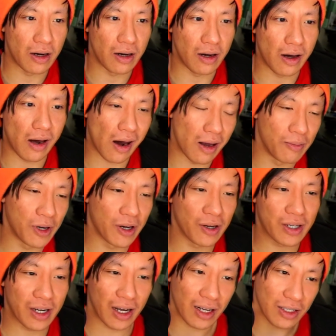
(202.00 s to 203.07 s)
Ja, immer noch
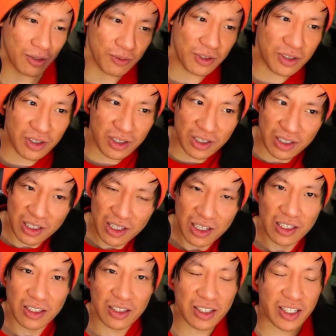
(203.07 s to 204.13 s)
geil. Also diesen,
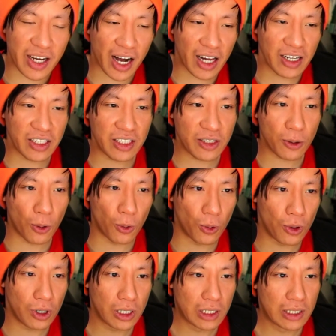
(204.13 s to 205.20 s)
diesen geilen
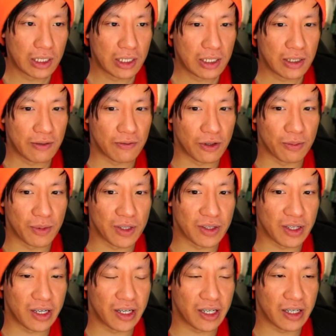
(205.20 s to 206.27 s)
Iro, würde ich mal
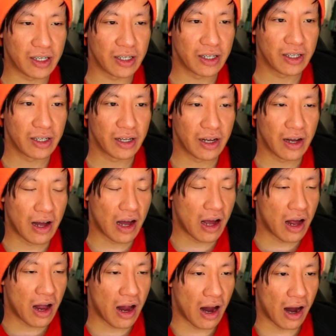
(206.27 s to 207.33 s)
sagen.
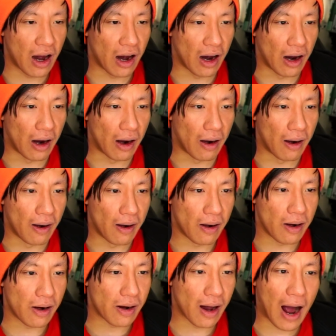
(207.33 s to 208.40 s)
Äh,
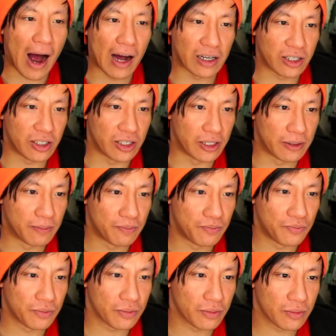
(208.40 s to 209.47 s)
Art hier.
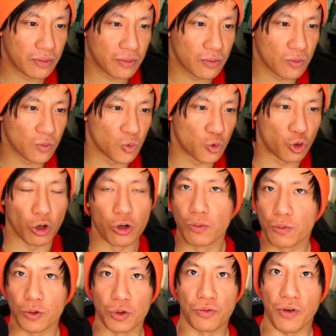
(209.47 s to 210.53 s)

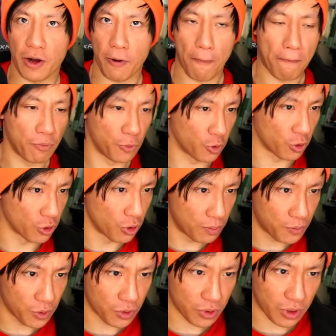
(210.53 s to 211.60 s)
Tornupto ist fett.
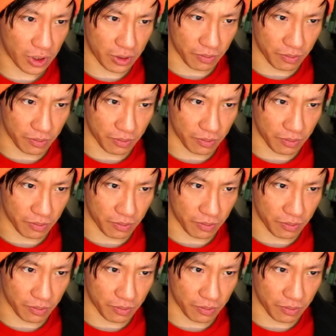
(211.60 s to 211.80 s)
Tornupto ist halt